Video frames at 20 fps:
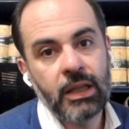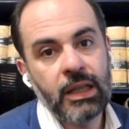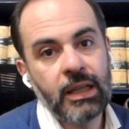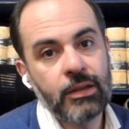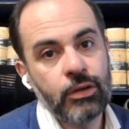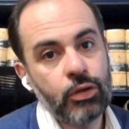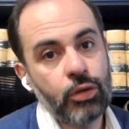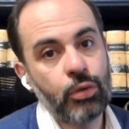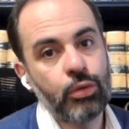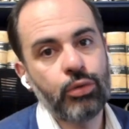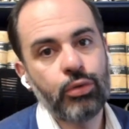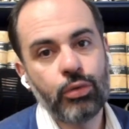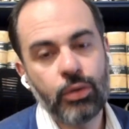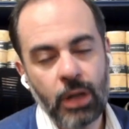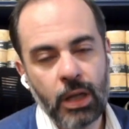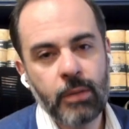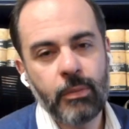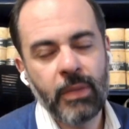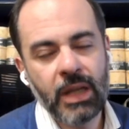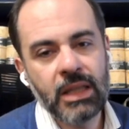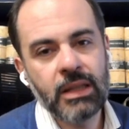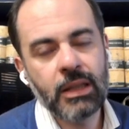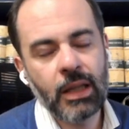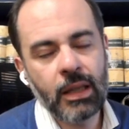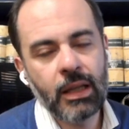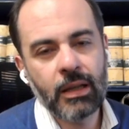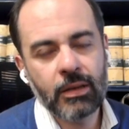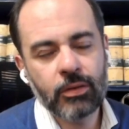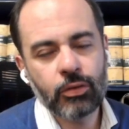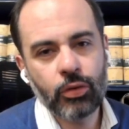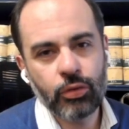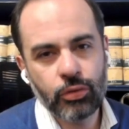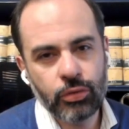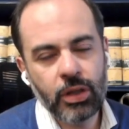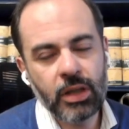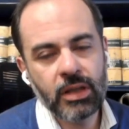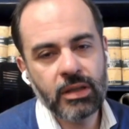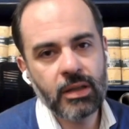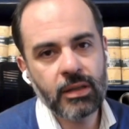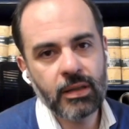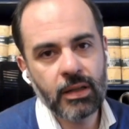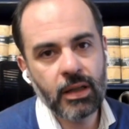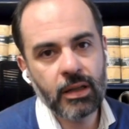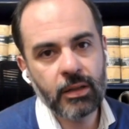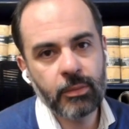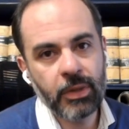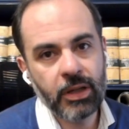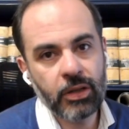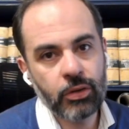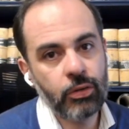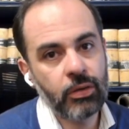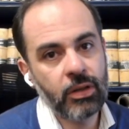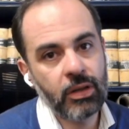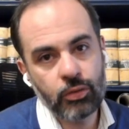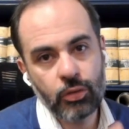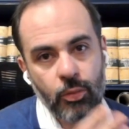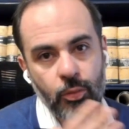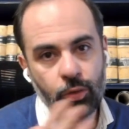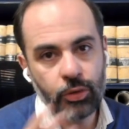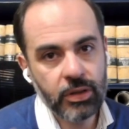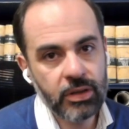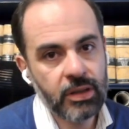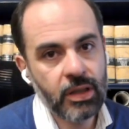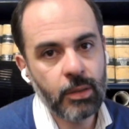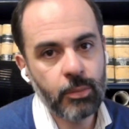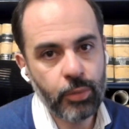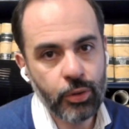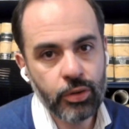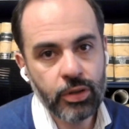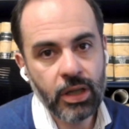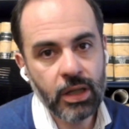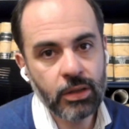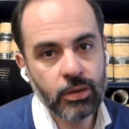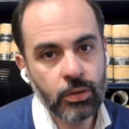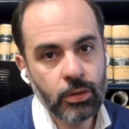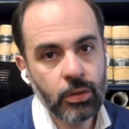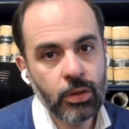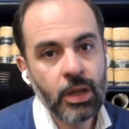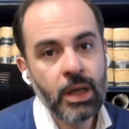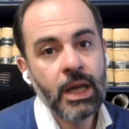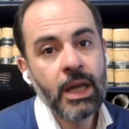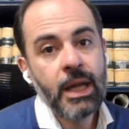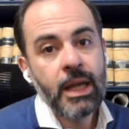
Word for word: y estructuralmente de las conciencias de las personas, como dice el proyecto,